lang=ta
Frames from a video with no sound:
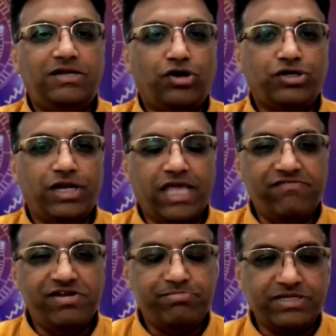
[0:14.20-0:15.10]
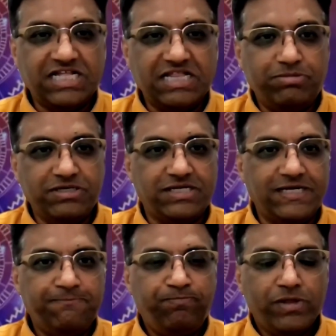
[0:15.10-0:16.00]
நான் டாக்டர் கேவின் பிரசாத்
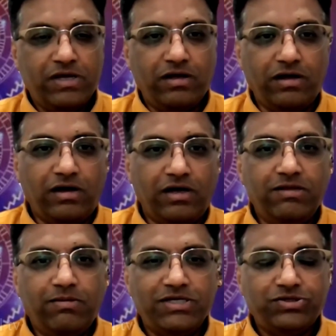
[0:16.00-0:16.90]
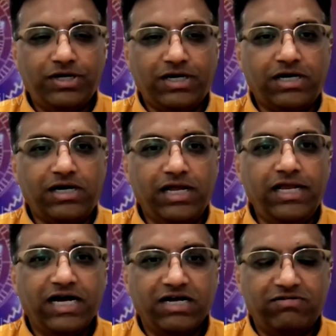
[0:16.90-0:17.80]
பேசுறேன் இந்த மாசம் நான்
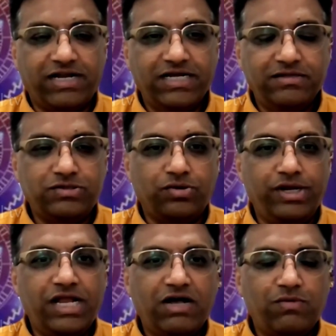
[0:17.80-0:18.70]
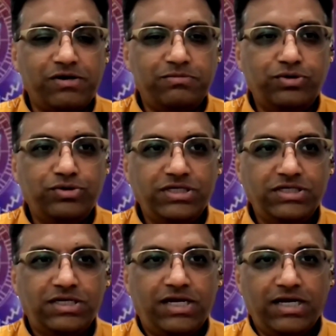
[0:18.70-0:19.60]
இந்தியாவுக்கு வரேன் ஸோ இந்தியாவுக்கு வரும்போது
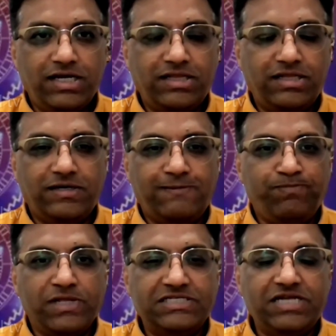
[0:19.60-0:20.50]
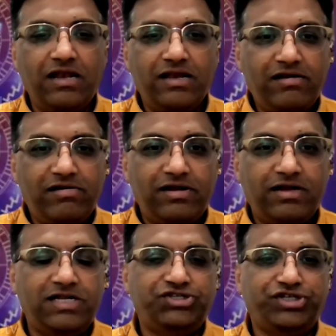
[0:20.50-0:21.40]
இந்த ஸ்டெல்லர்
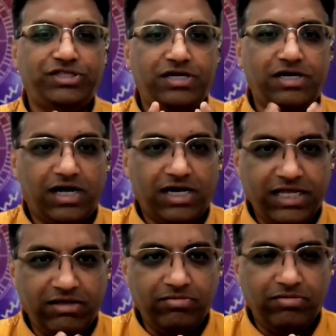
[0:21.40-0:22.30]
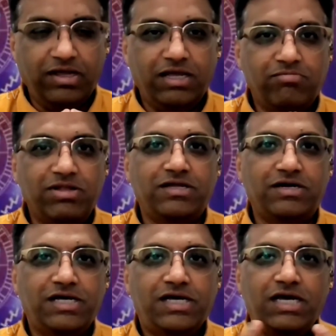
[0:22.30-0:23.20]
நட்சத்திர நாடி
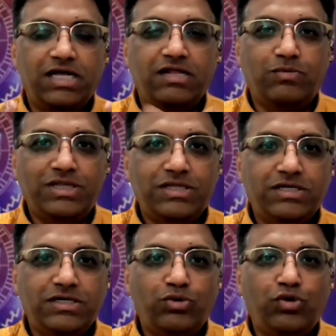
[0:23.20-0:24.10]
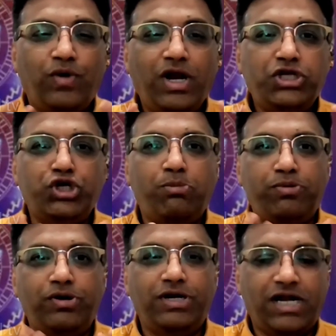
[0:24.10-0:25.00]
மெத்தட் இதை வந்து ஒரு ஒர்க்
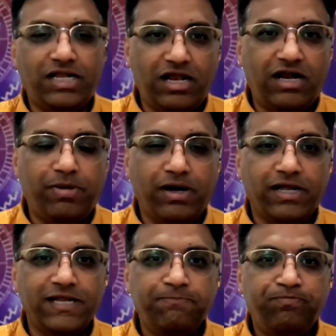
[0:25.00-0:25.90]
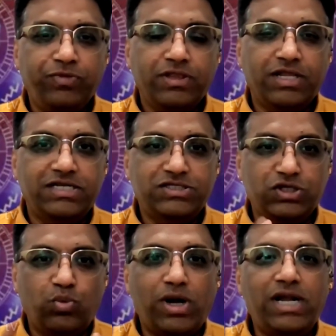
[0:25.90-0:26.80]
ஷாப் ஒன்று நான் பார்க்குறேன் தட்
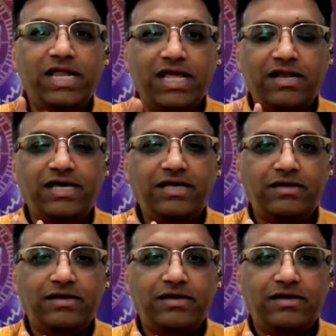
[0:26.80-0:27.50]
இஸ் ஒன் டேல